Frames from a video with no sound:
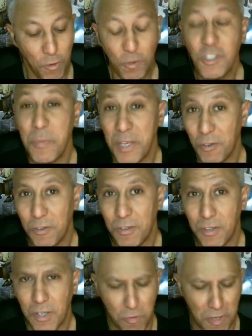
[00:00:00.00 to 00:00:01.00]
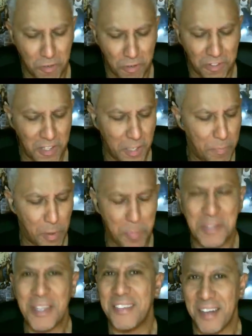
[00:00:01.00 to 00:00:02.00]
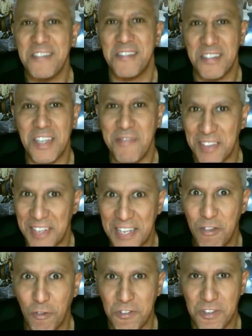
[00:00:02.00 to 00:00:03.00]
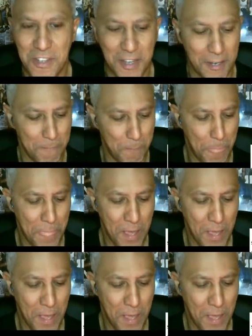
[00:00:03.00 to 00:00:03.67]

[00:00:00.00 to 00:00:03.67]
Non di meno, in una sorta di proprietà transitiva dell'idiozia,